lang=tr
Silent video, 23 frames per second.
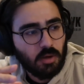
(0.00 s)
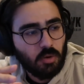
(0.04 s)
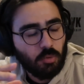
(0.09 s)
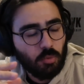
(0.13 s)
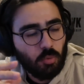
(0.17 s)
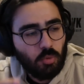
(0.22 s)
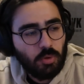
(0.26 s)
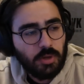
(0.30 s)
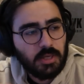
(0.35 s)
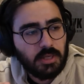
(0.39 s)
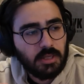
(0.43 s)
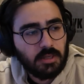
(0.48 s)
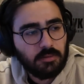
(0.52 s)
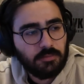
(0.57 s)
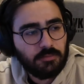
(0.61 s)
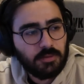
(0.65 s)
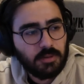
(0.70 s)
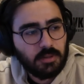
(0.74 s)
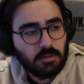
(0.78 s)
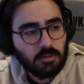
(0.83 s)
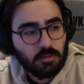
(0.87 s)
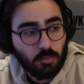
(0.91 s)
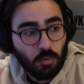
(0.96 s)
o
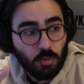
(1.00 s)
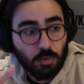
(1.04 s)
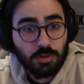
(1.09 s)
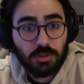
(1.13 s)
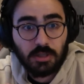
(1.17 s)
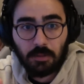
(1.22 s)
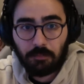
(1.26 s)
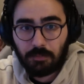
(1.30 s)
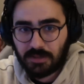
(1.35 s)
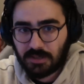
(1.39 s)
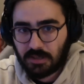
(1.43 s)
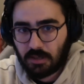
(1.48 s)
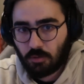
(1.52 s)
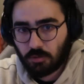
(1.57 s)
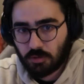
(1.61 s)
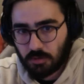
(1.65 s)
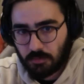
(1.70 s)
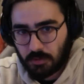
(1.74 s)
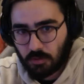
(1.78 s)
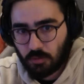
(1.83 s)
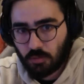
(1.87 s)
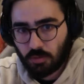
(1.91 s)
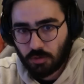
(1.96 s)
herifin o yüzden mesela o
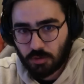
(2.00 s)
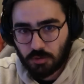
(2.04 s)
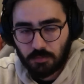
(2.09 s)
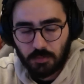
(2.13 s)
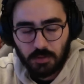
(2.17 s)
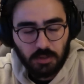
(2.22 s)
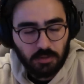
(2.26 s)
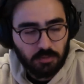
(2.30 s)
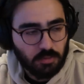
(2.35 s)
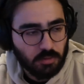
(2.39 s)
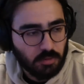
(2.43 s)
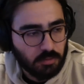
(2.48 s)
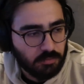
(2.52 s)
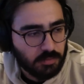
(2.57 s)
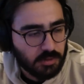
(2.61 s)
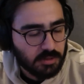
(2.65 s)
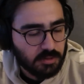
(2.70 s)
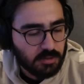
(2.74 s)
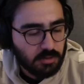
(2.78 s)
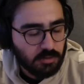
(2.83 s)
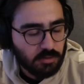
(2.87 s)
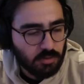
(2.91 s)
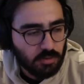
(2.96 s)
zaman crossbone atıyorum
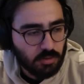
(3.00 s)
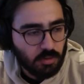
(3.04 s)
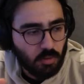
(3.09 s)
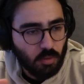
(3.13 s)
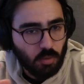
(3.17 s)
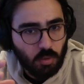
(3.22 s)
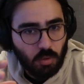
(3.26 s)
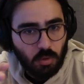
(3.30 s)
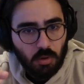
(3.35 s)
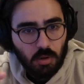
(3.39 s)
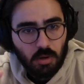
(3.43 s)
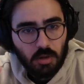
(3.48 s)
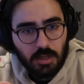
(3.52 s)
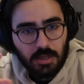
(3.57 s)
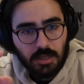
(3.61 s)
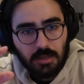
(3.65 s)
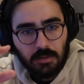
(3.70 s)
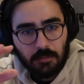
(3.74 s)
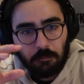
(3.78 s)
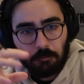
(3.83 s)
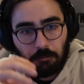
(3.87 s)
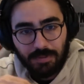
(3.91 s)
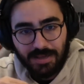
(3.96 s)
birisine. Çünkü o
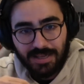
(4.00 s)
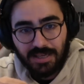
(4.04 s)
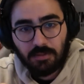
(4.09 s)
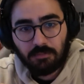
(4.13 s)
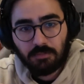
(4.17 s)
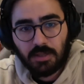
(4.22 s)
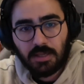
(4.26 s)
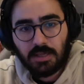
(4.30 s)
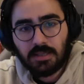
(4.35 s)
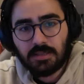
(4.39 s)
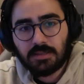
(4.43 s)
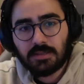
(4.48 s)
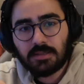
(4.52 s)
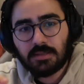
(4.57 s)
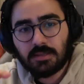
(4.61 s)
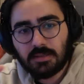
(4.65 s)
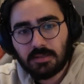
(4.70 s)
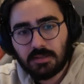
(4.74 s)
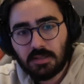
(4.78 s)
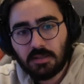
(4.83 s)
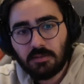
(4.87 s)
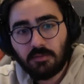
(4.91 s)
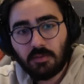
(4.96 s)
benim değil
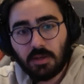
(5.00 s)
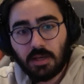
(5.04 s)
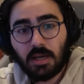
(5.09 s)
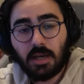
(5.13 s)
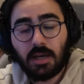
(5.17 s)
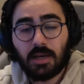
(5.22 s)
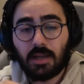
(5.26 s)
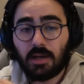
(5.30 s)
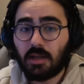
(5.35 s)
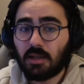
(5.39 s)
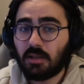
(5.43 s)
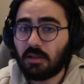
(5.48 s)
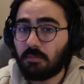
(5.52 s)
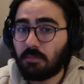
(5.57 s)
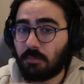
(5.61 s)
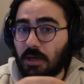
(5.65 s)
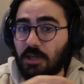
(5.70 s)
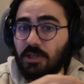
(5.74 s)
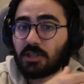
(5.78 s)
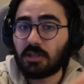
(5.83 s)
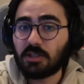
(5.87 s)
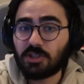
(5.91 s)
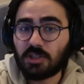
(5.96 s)
sizin veya herhangi
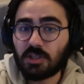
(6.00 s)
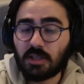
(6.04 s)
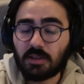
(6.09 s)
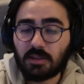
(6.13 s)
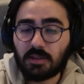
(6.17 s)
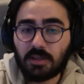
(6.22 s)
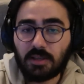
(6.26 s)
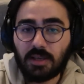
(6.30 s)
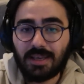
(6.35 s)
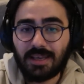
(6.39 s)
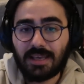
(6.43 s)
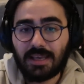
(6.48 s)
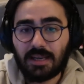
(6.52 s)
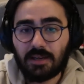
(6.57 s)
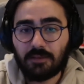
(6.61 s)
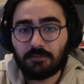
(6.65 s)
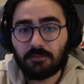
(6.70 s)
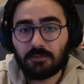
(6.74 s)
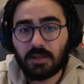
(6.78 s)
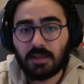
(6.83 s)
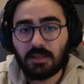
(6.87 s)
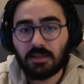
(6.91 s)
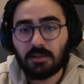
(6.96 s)
başka chat'teki
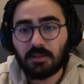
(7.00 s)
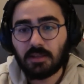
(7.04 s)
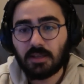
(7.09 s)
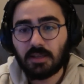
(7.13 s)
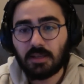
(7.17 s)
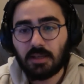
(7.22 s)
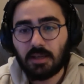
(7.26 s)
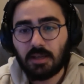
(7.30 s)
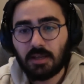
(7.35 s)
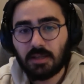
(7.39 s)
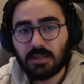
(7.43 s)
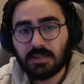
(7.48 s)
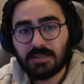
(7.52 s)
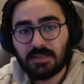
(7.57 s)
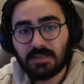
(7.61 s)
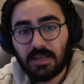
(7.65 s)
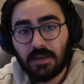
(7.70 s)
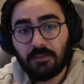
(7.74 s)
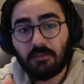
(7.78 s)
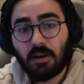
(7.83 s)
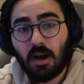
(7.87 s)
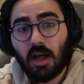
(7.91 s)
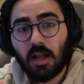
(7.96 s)
heriflerin
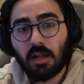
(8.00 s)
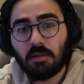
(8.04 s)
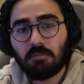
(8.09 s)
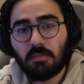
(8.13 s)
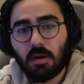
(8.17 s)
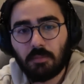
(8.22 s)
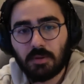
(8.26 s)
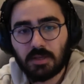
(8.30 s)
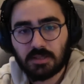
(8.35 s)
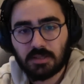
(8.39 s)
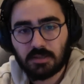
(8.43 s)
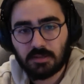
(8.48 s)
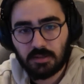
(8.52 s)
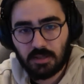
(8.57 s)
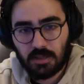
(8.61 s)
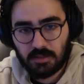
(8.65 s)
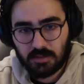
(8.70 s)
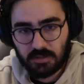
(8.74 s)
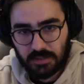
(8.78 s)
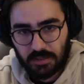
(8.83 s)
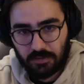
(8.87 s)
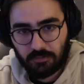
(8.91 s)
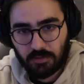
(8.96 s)
zevk almamasından
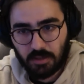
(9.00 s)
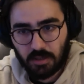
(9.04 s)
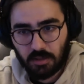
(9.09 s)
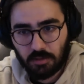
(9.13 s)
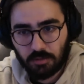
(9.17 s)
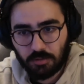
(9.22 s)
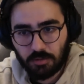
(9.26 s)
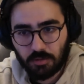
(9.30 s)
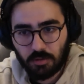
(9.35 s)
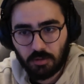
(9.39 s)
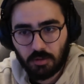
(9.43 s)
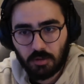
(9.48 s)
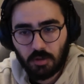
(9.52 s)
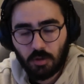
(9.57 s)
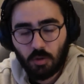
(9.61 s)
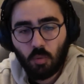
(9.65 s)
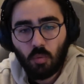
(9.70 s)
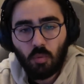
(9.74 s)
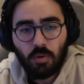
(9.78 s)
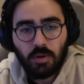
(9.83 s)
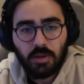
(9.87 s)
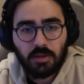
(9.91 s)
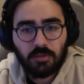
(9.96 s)
zevk alıyor.
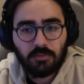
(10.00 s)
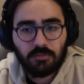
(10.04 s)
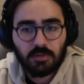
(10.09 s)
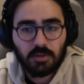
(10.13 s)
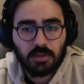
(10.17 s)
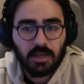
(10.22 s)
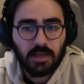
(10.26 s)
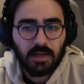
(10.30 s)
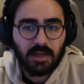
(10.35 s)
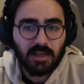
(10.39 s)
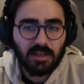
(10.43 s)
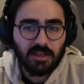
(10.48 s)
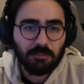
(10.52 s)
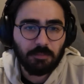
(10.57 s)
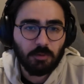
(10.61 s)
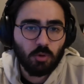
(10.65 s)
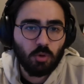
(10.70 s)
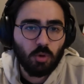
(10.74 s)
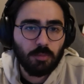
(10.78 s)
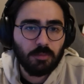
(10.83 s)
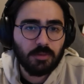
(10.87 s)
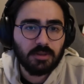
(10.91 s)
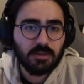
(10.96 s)
O herifin herhangi bir
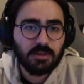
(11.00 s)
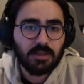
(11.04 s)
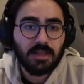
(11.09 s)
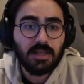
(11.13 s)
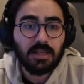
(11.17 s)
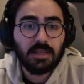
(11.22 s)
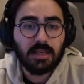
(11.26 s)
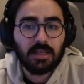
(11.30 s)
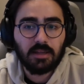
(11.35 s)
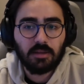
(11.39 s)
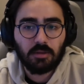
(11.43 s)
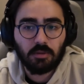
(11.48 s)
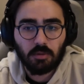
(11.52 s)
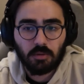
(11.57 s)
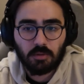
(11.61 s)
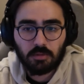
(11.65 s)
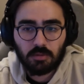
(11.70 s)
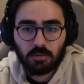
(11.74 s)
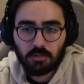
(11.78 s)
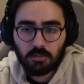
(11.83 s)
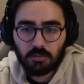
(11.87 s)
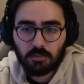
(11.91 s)
komünitede yeri yok.